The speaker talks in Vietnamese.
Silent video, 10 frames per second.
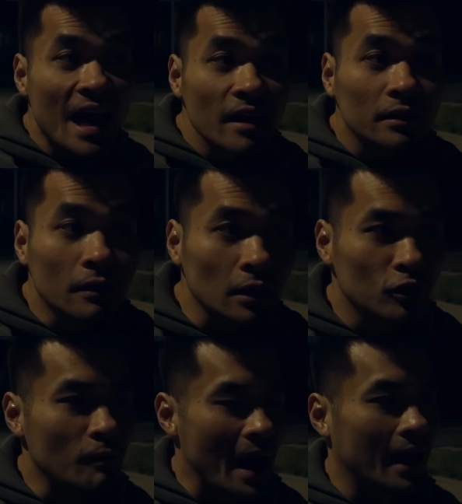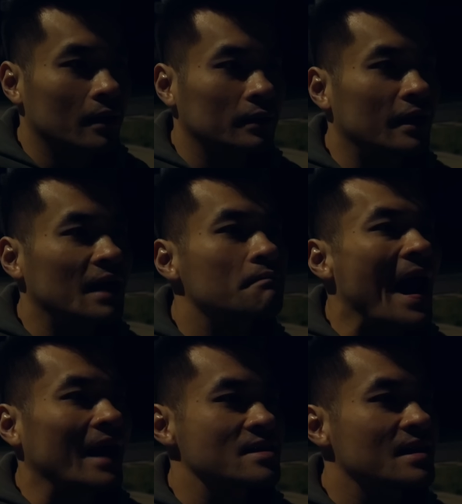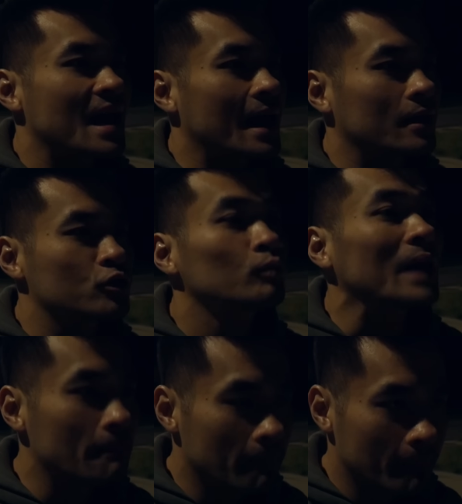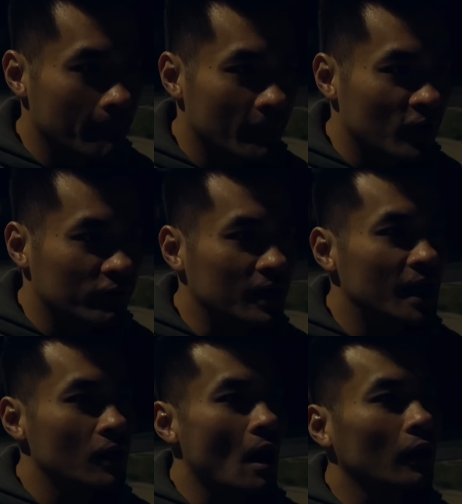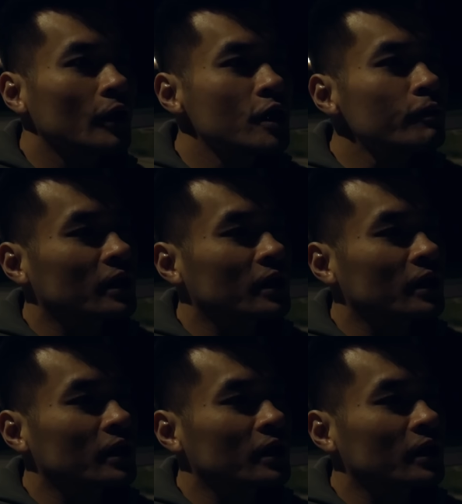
thế giới tưởng tượng của bạn, thành ra bạn sẽ là trung tâm. Và điều đó nó giúp